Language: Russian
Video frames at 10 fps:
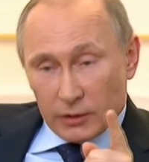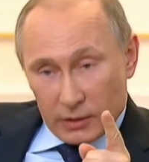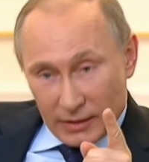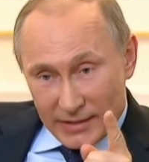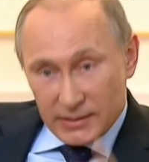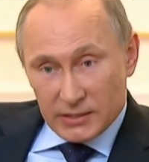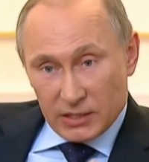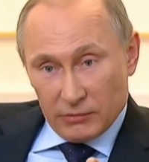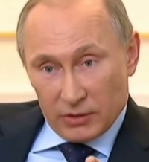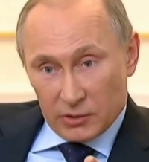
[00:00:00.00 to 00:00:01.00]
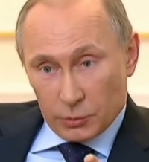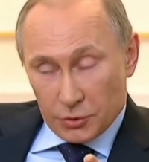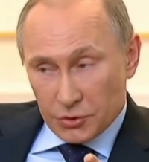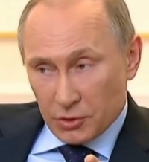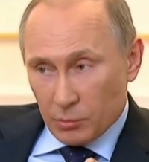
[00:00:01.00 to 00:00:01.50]
и российские
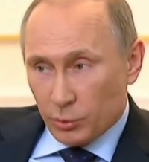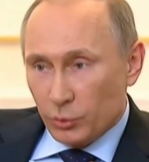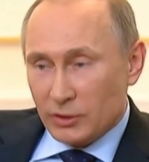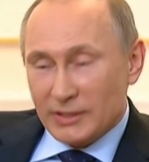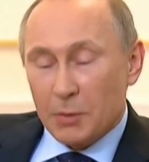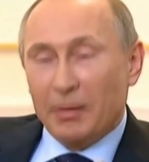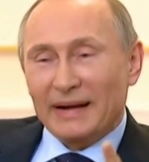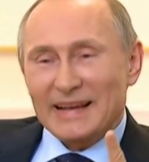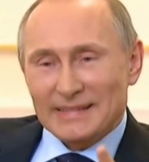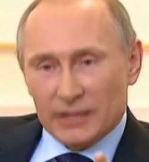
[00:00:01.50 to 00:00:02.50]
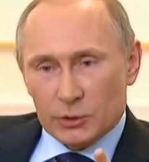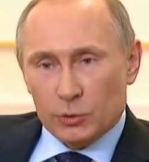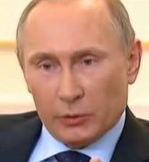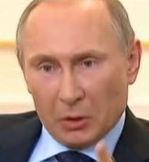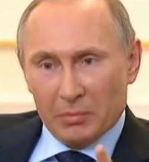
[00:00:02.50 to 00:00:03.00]
военнослужащие будут не по
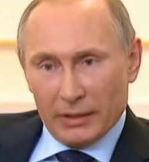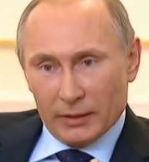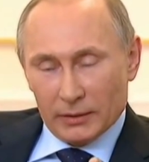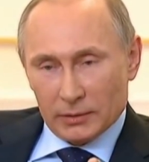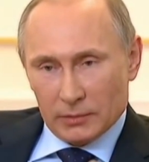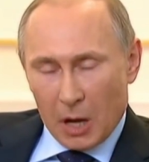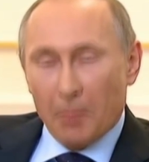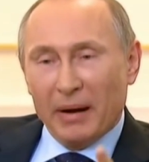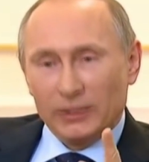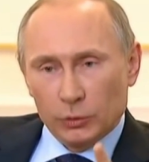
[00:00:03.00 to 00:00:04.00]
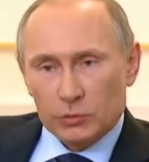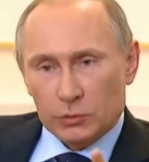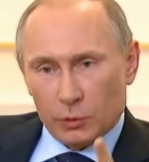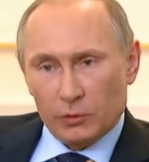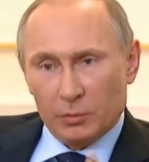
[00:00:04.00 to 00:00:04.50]
разные стороны баррикад, а по
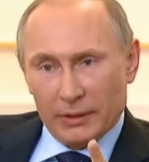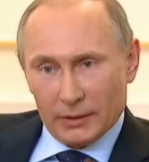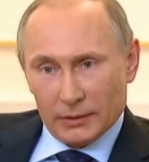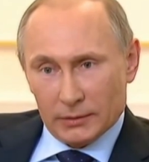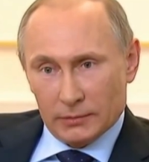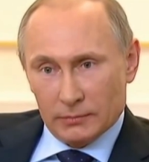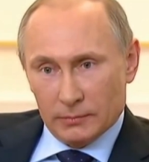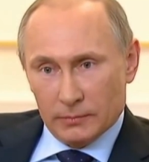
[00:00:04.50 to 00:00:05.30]
одну сторону баррикад.